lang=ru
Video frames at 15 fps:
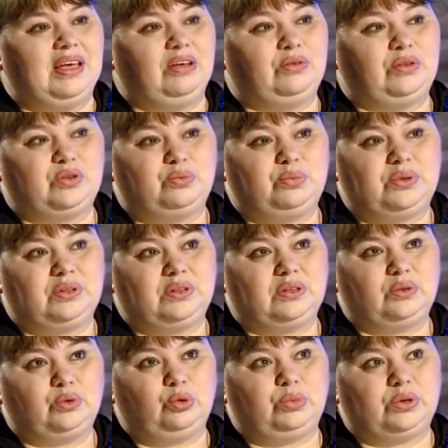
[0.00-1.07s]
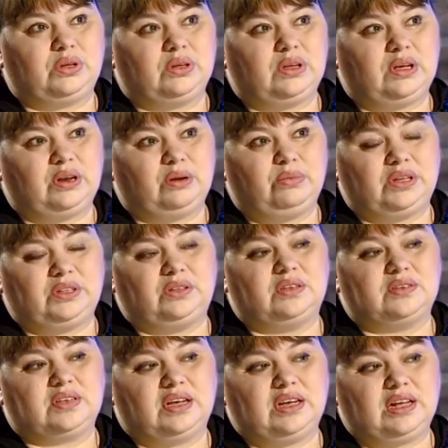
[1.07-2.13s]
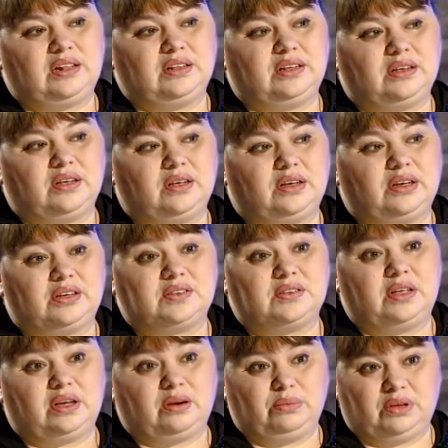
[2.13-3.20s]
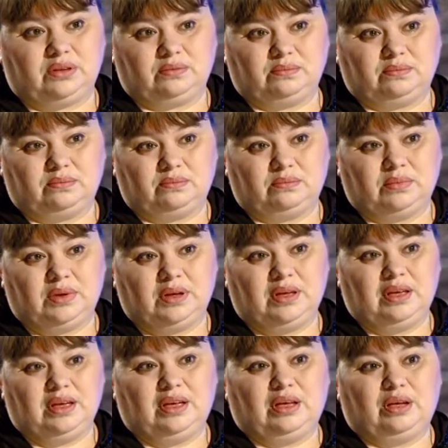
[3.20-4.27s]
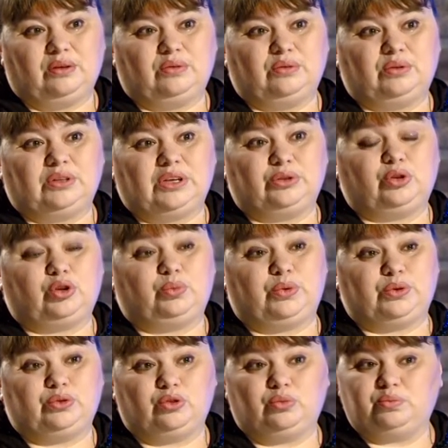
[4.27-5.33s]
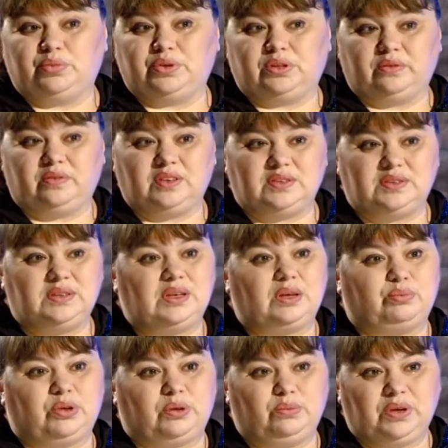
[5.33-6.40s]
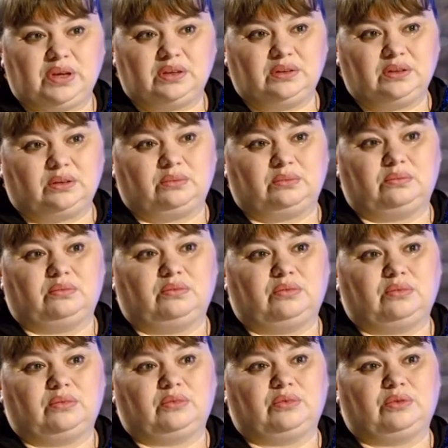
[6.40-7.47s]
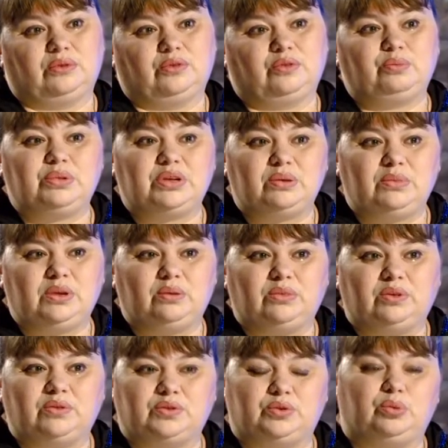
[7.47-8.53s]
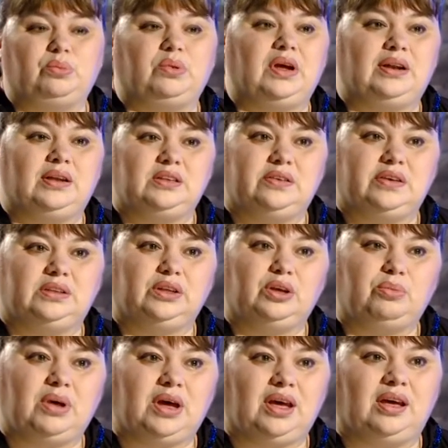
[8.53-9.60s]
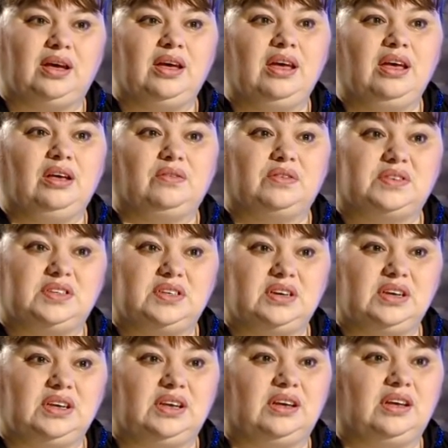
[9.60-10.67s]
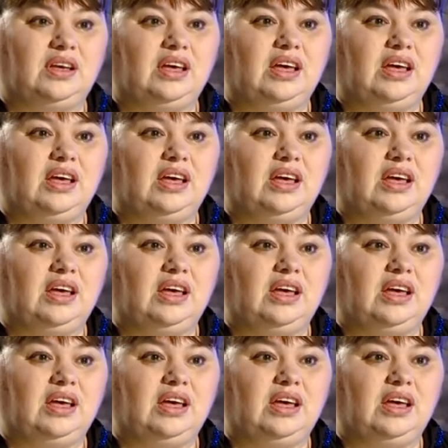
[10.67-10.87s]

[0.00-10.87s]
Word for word: У нас был номер акробата на скакалках Красной Армии, вот, который потом был везде победным. Вот. В Перми мы выступали на 9 мая в цирке.